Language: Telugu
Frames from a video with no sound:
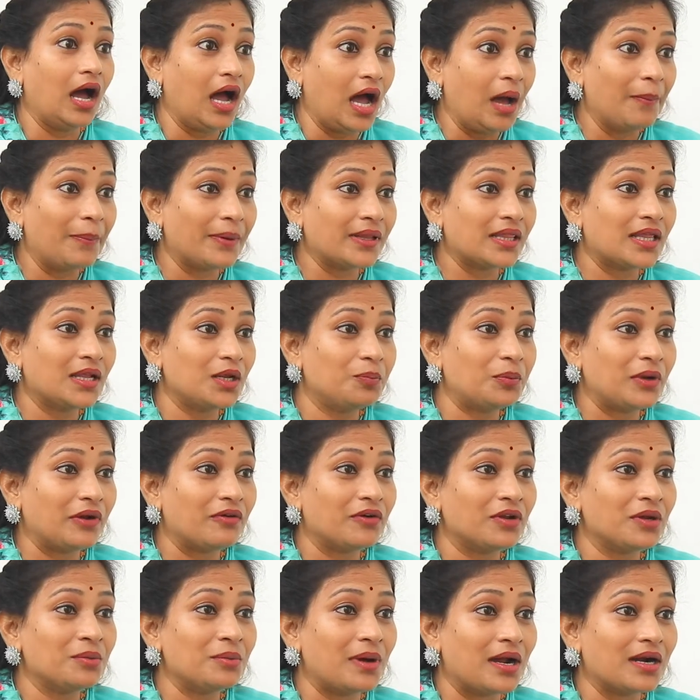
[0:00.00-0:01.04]
ఆ పదాలు ఇప్పుడు
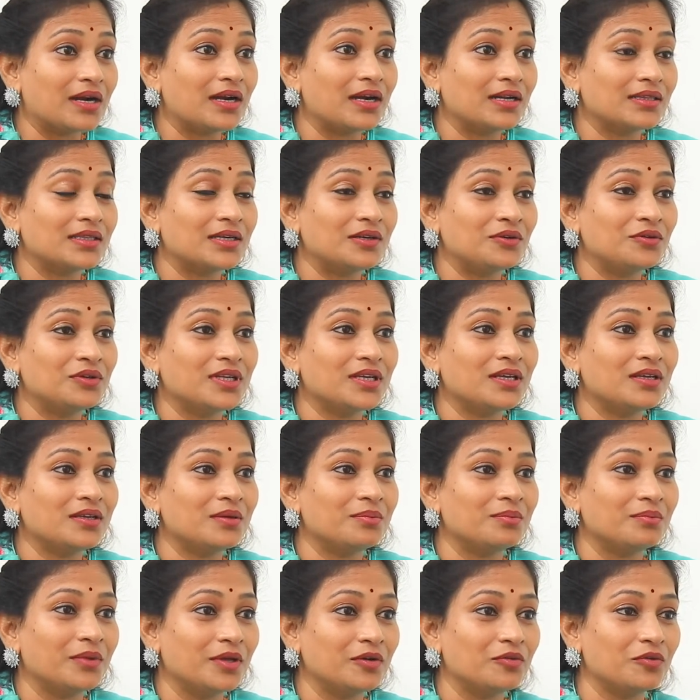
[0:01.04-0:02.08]
ఎవడైనా మాట్లాడుతూ ఉంటే
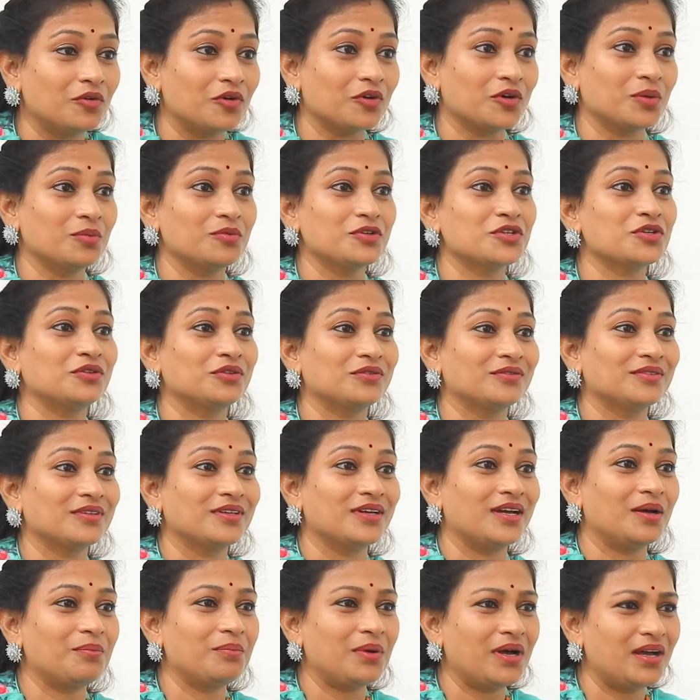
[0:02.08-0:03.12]
మేము ఒక నిమిషం
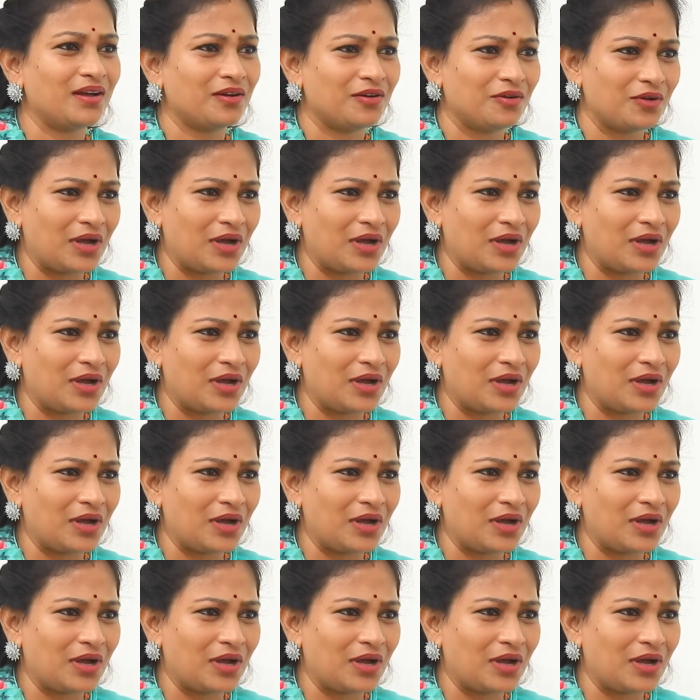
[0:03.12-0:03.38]
అబ్బా